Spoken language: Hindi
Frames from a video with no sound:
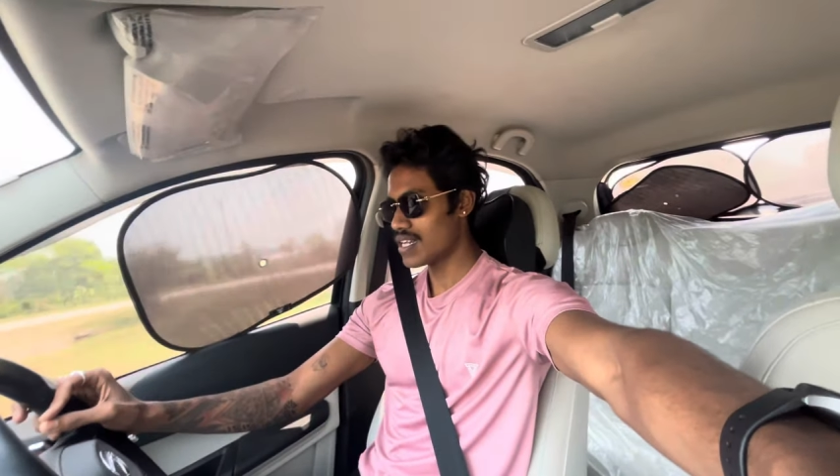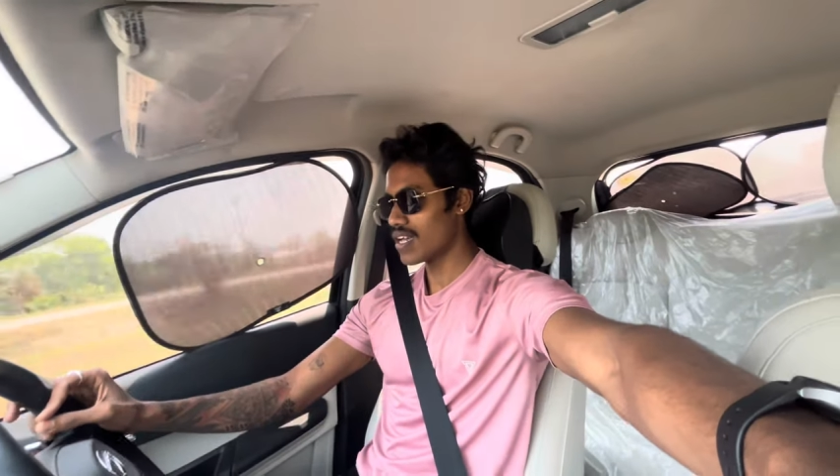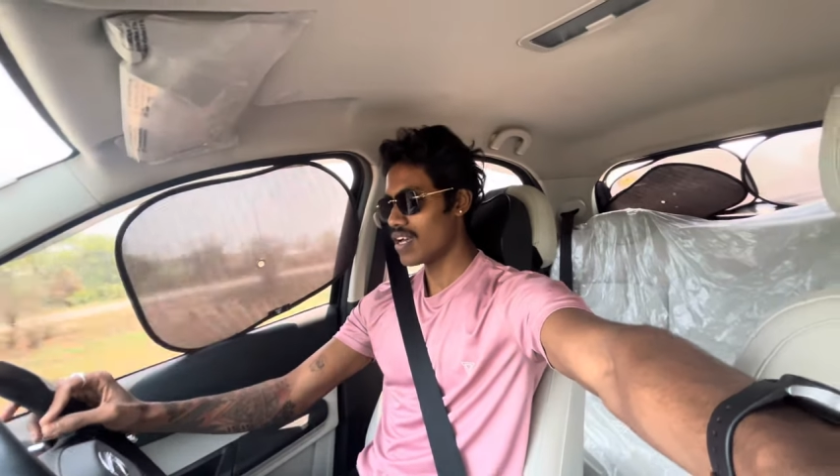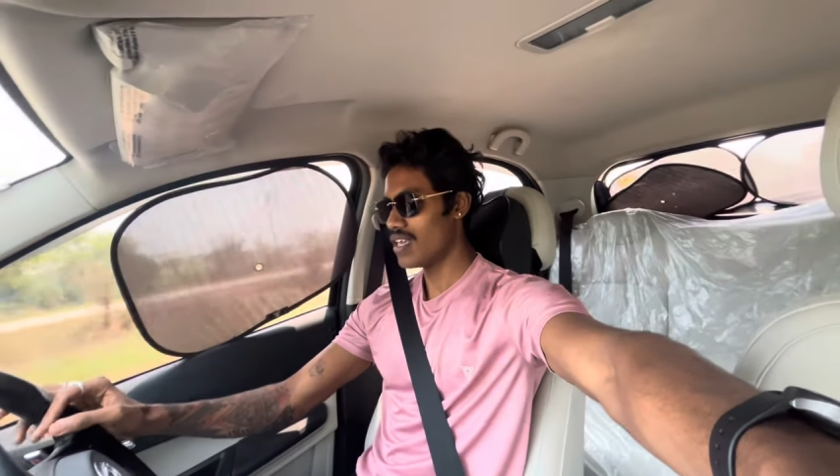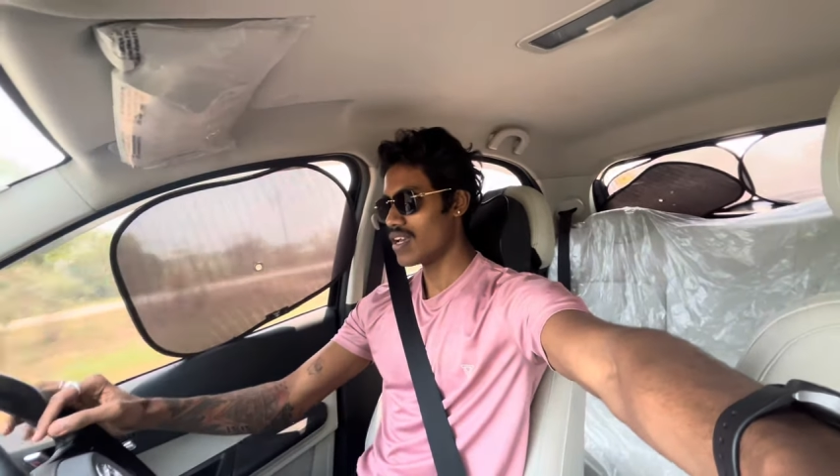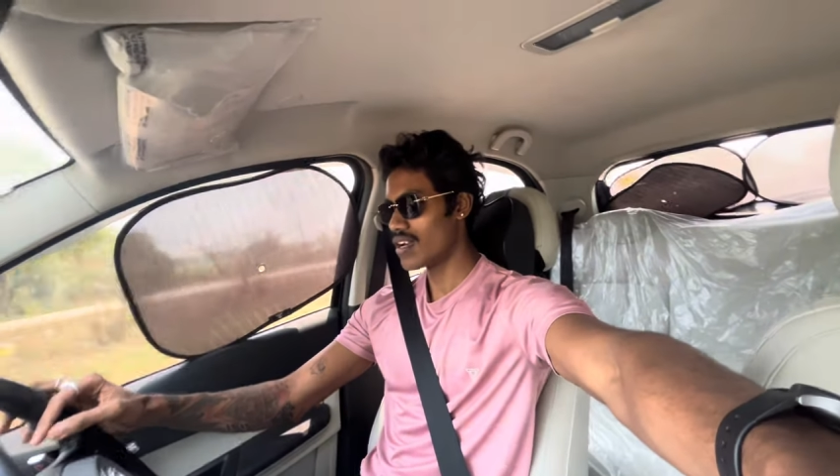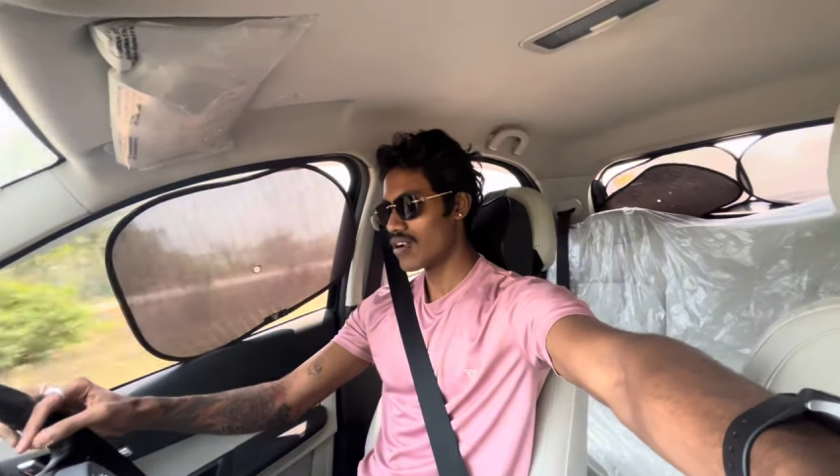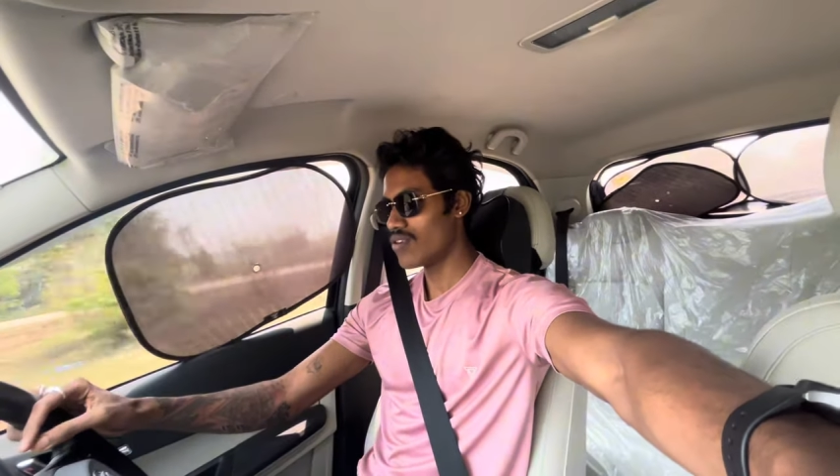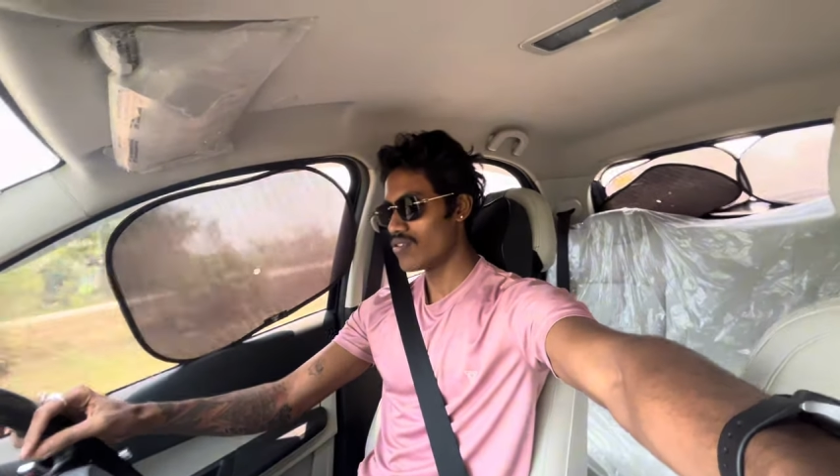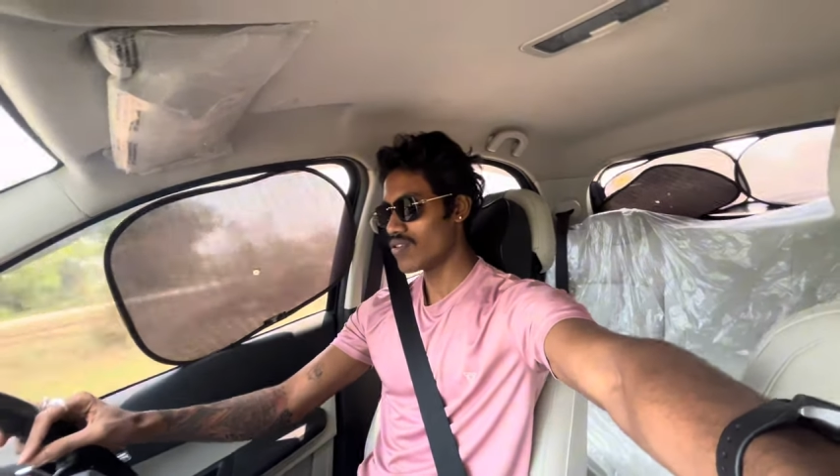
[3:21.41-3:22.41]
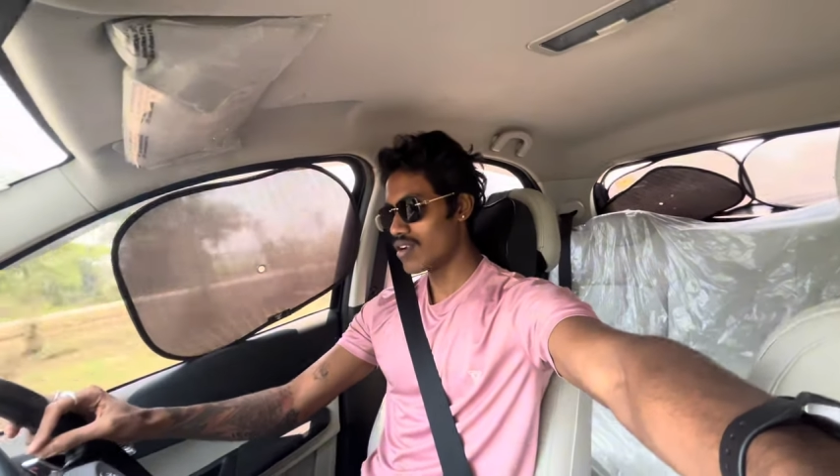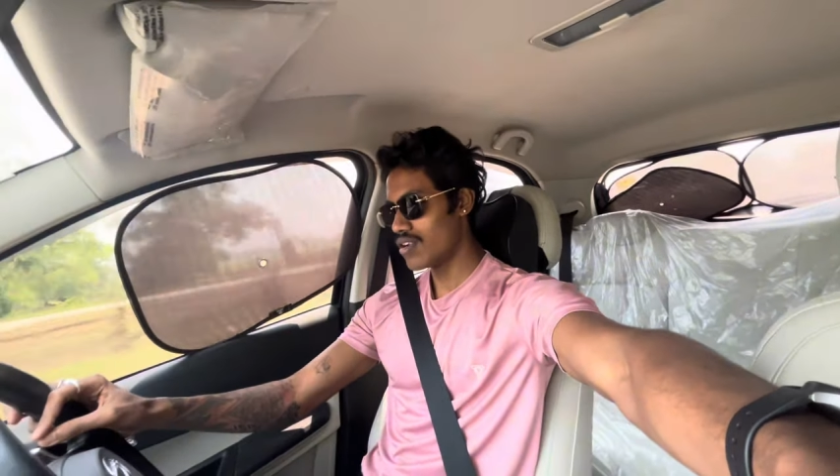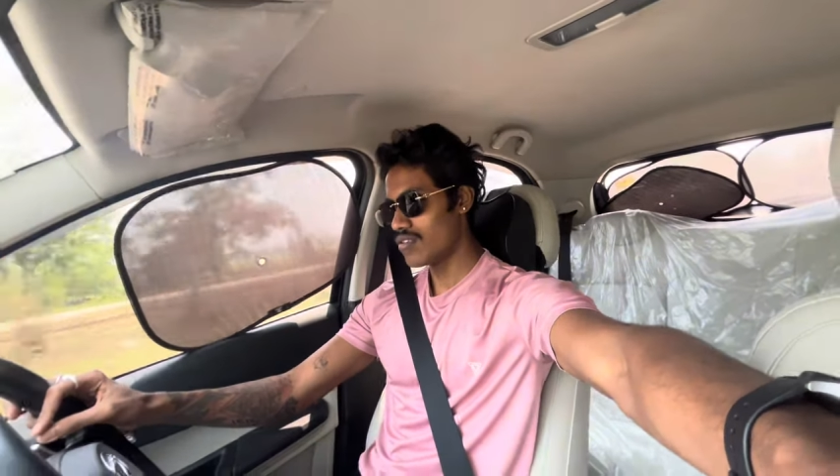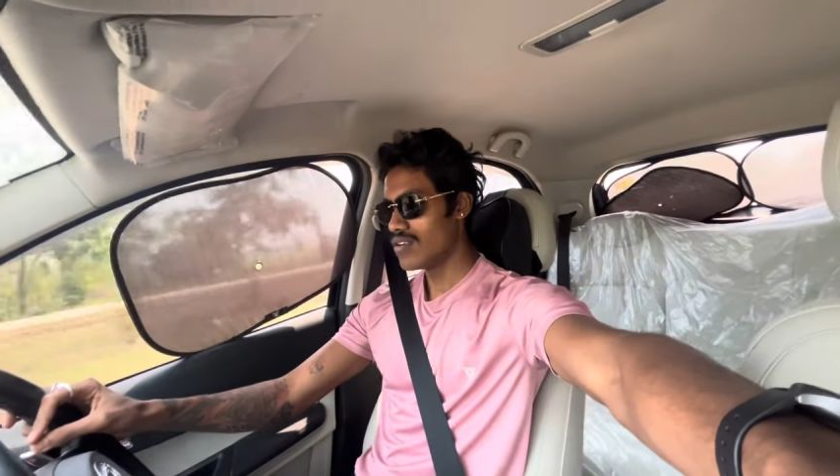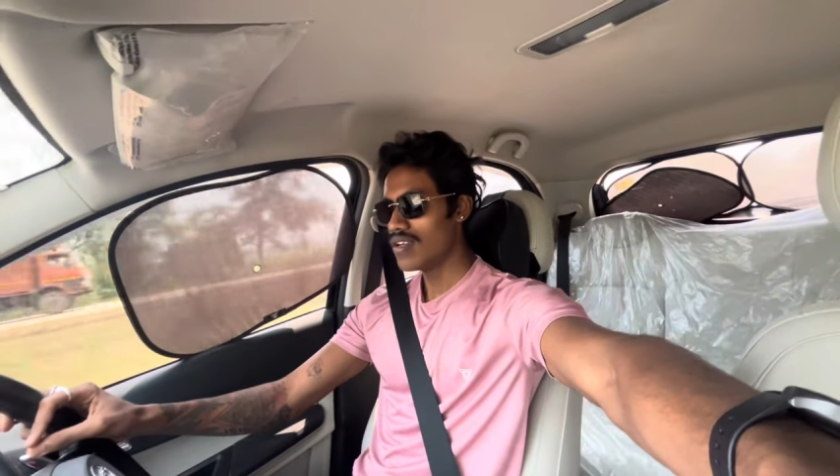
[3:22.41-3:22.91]
जाएगा ये कर लो वो कर
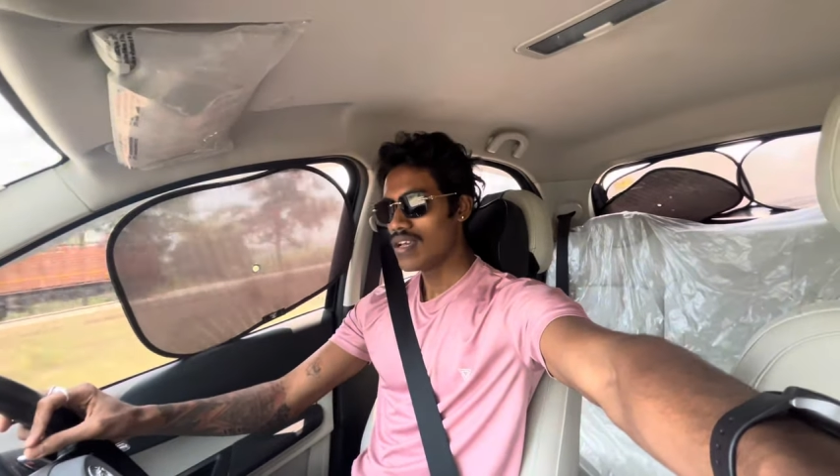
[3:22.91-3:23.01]
लो